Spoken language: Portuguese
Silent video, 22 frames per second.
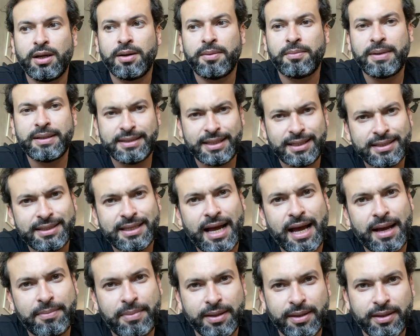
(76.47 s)
Mas vocês
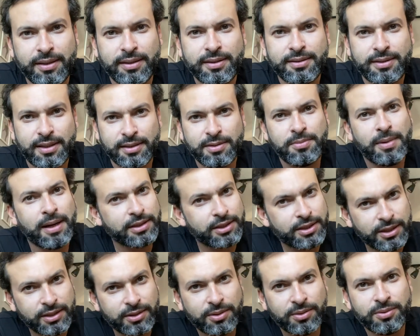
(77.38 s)
sabem, vocês
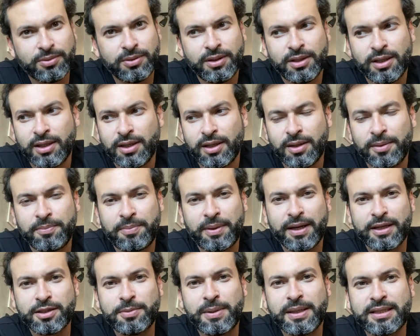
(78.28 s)
imaginam
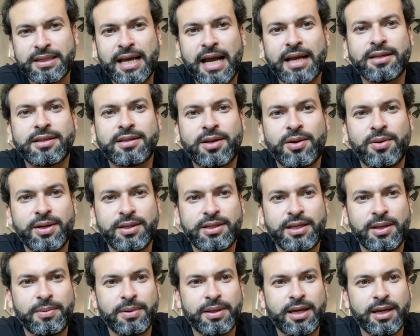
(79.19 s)
pelas mensagens que eu
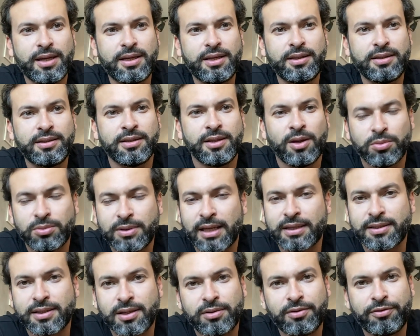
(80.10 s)
recebo aqui que não está
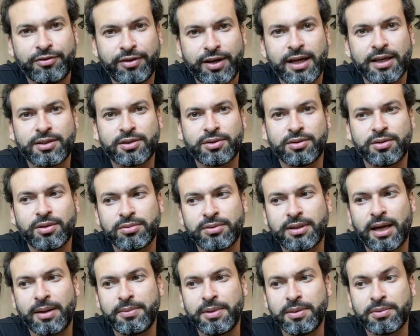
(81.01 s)
sendo fácil, não
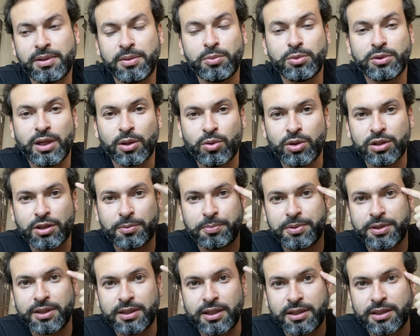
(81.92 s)
está mesmo. Tem muita coisa que
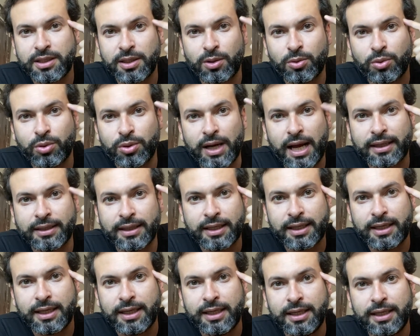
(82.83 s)
precisa ser curada
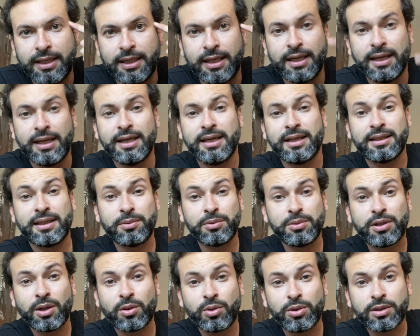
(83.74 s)
aqui, tem
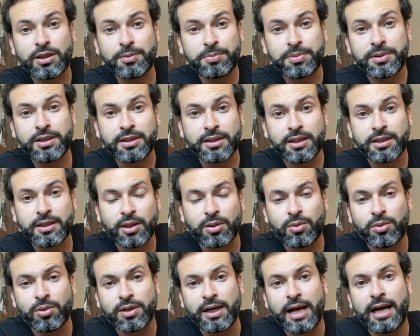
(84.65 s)
muita coisa que precisa ser
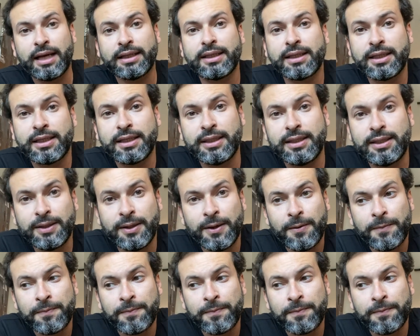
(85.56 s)
curada aqui.